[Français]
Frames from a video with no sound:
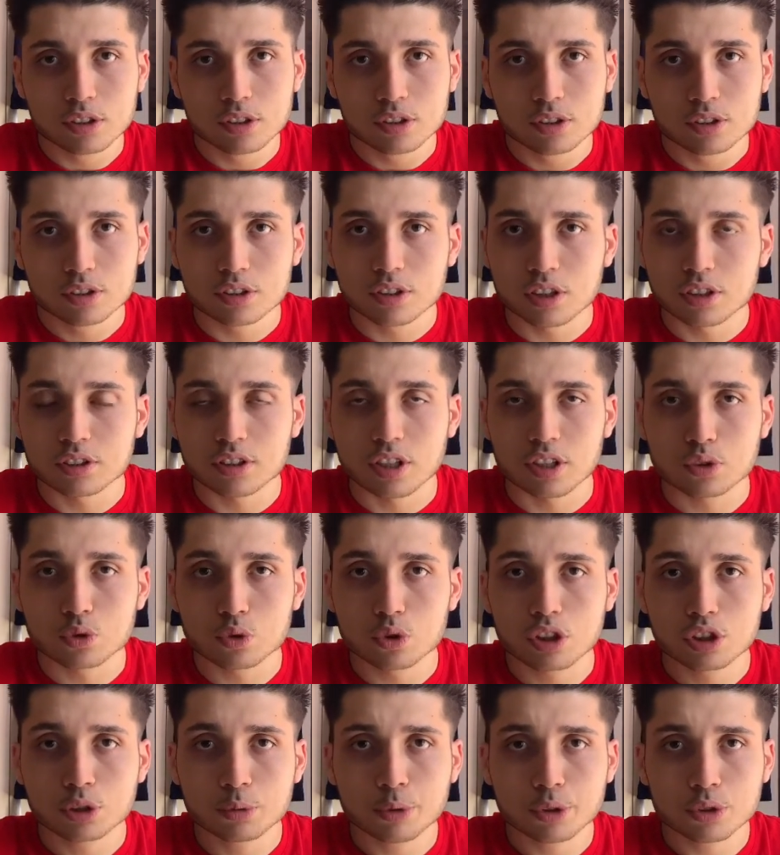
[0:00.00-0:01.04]
c'est un
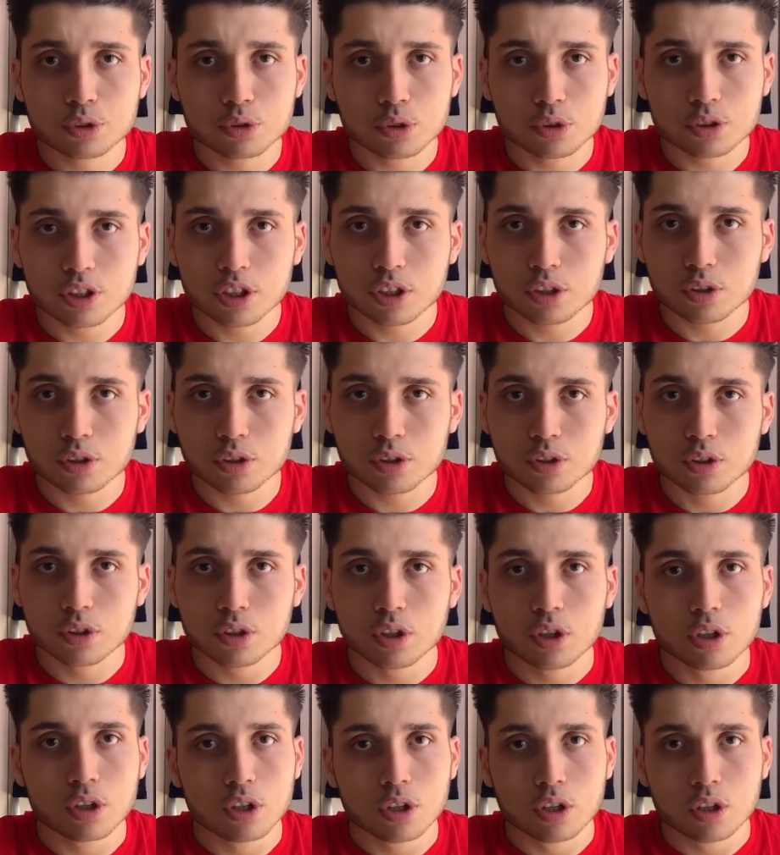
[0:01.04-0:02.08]
soulagement de se dire que
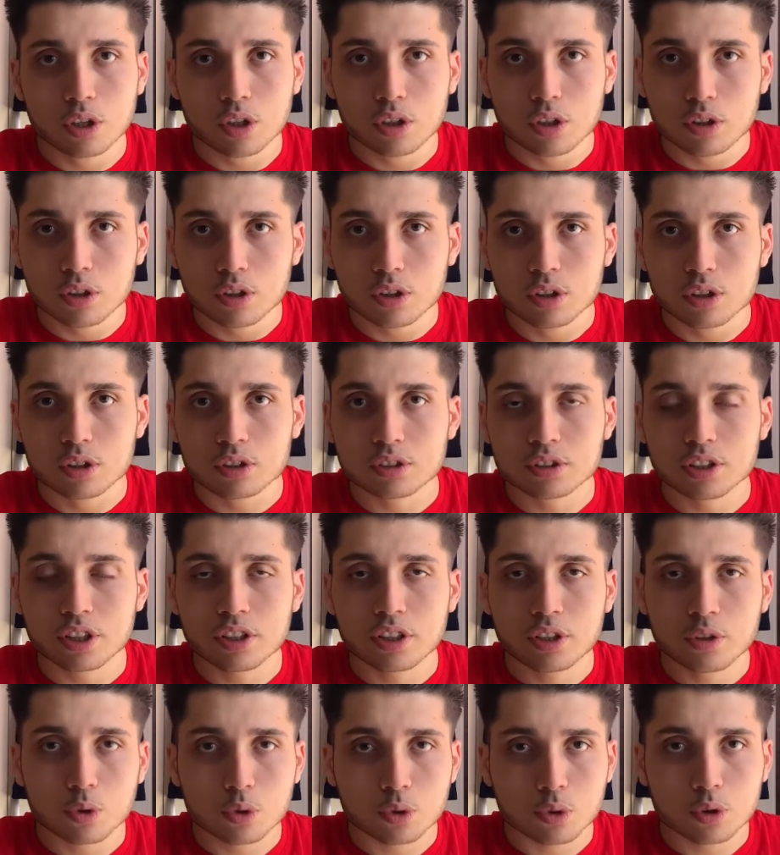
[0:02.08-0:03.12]
ça y est,
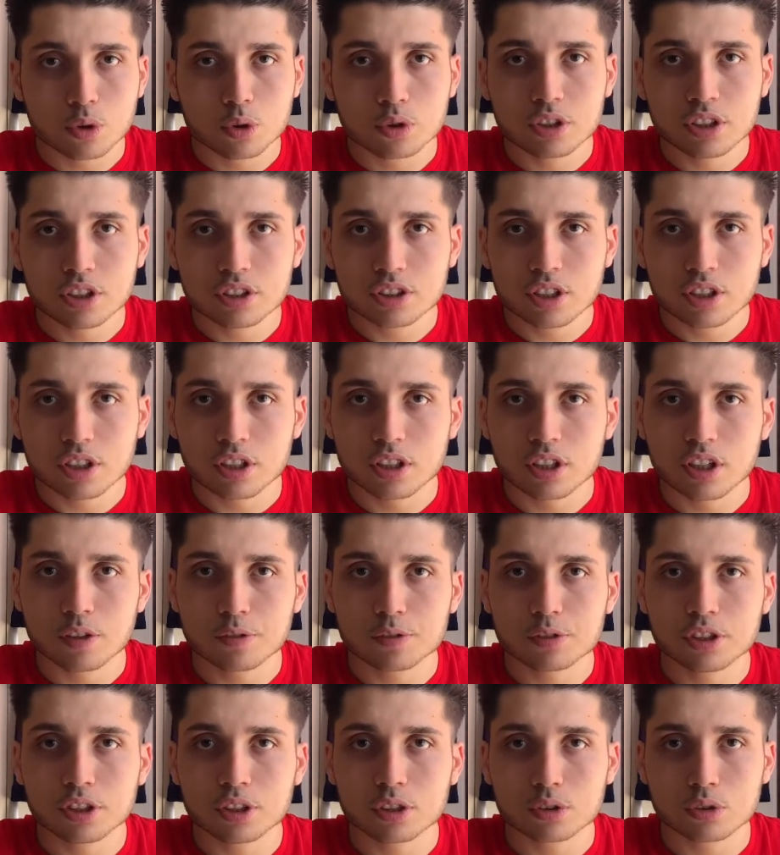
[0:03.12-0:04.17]
on connaît
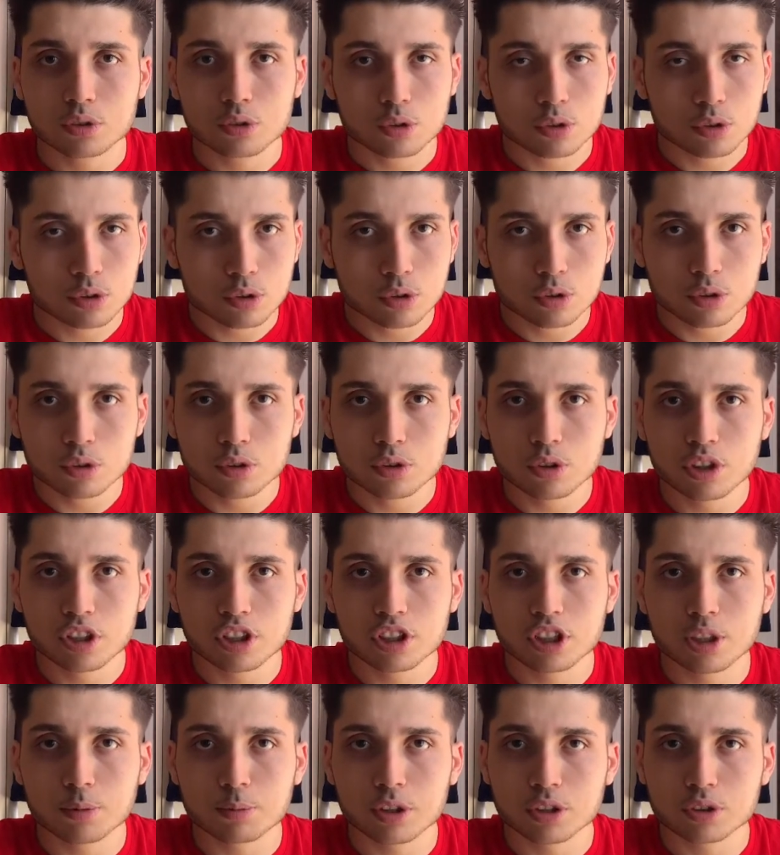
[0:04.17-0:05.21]
l'avenir de,
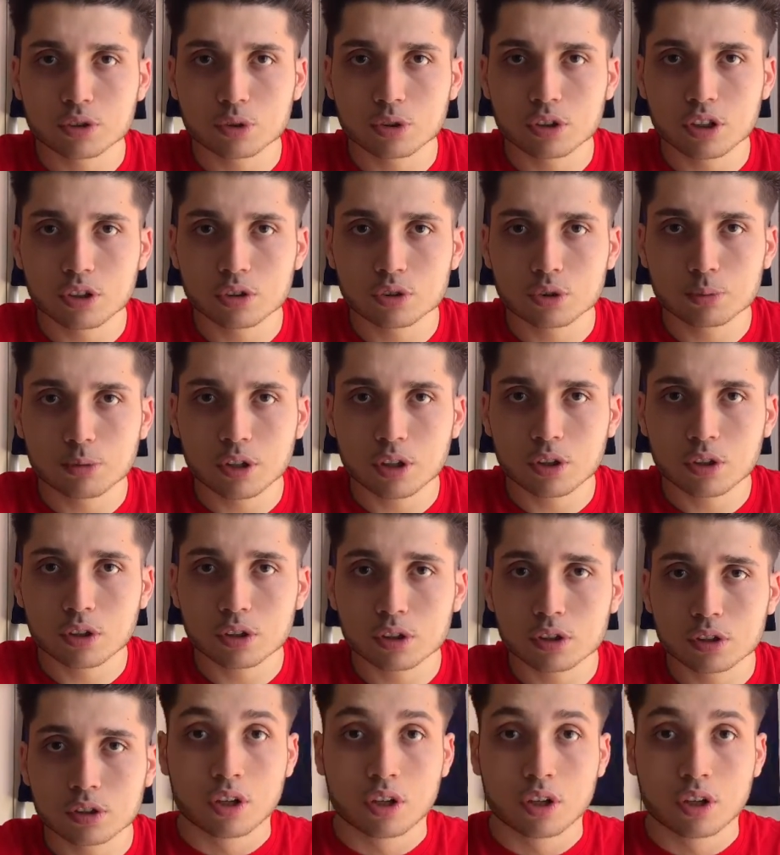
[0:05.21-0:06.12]
l'équipe nationale du Maroc.